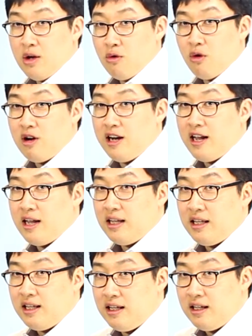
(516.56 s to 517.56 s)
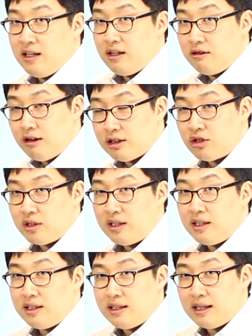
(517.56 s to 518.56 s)
원래 이
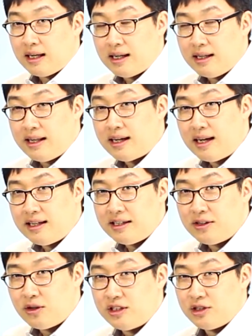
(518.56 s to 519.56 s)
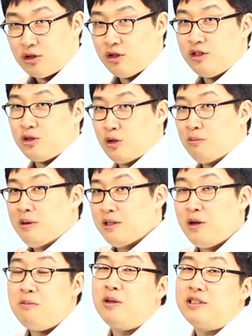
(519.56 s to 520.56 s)
과정이 약간 헷갈리는 거지 저는 정말
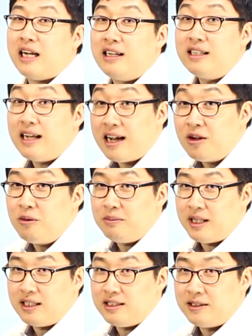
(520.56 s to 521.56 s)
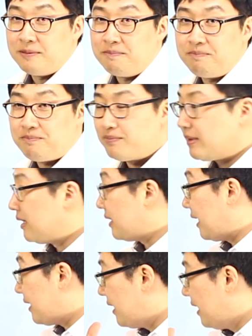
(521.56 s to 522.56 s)
설명을 잘 한 겁니다. 지금.
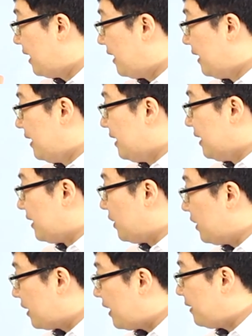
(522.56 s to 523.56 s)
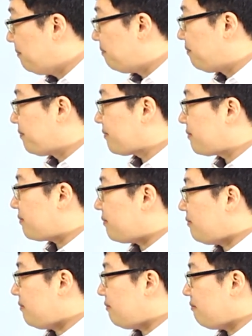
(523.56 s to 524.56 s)
자, 그러니까
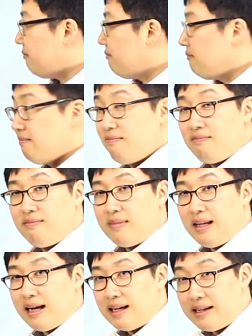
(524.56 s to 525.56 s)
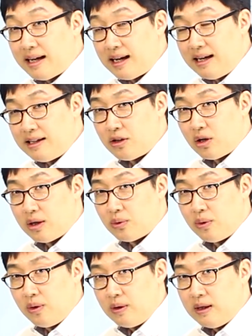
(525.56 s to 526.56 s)
음, 약간
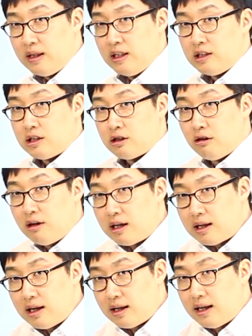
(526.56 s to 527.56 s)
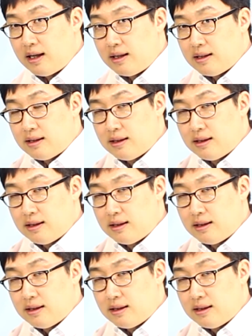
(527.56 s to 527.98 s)
헷갈리더라도 정확하게